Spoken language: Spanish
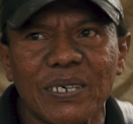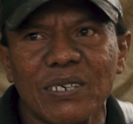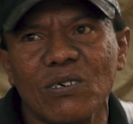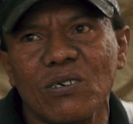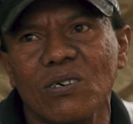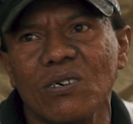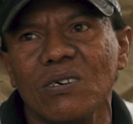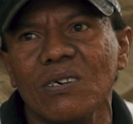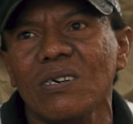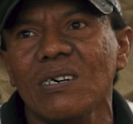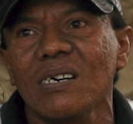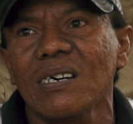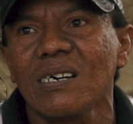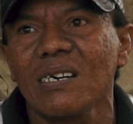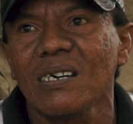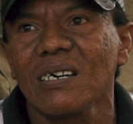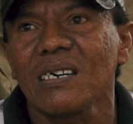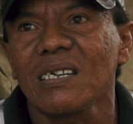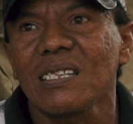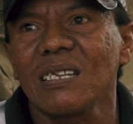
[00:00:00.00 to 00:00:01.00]
pero
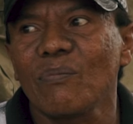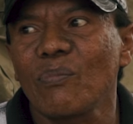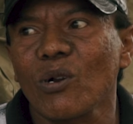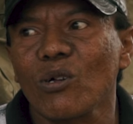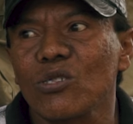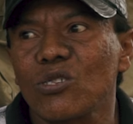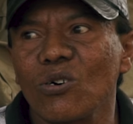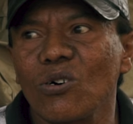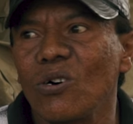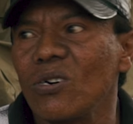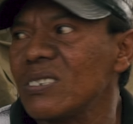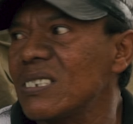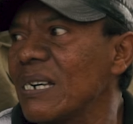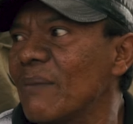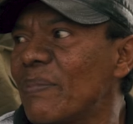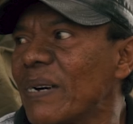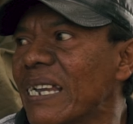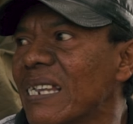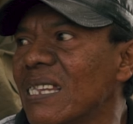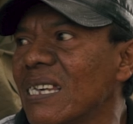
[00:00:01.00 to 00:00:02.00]
de pronto
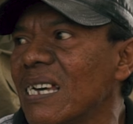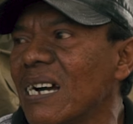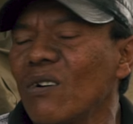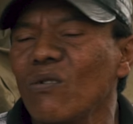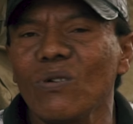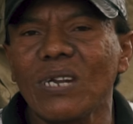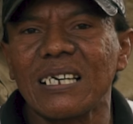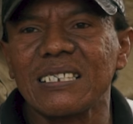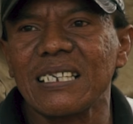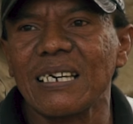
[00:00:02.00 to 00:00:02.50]
se perdían una